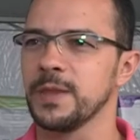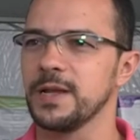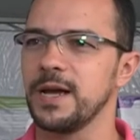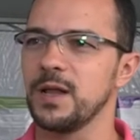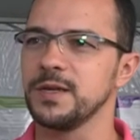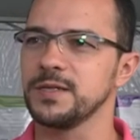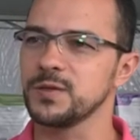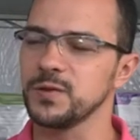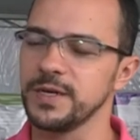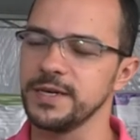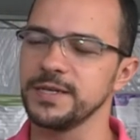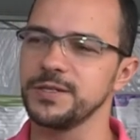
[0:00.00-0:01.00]
uh,
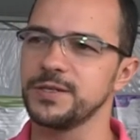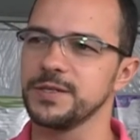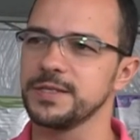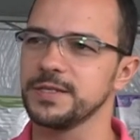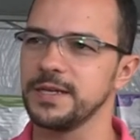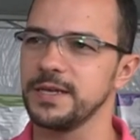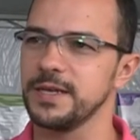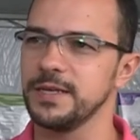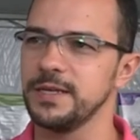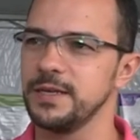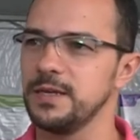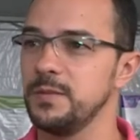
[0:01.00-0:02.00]
estudantes né,
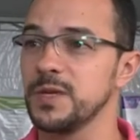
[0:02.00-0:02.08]
e, e,